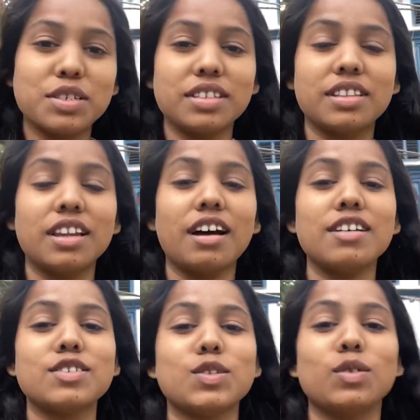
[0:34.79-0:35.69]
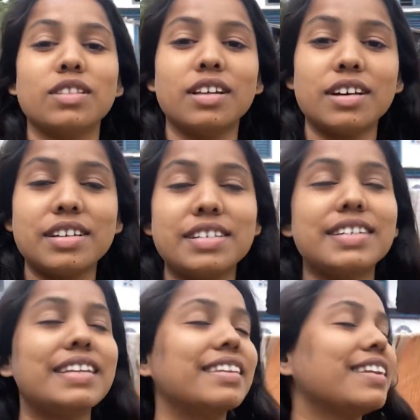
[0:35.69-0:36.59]
इतना सुंदर
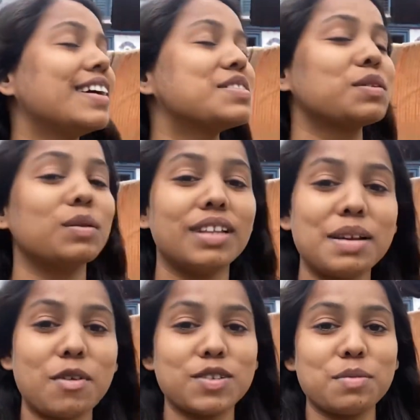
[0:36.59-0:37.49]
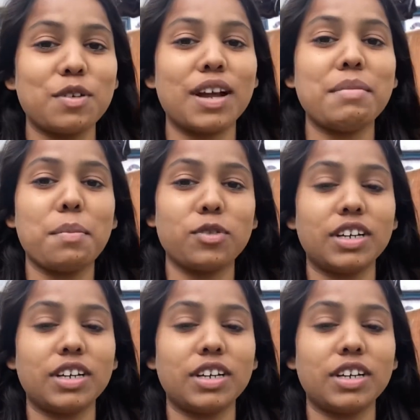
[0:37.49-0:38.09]
इतना सुंदर मौसम हो रहा है मैं आपको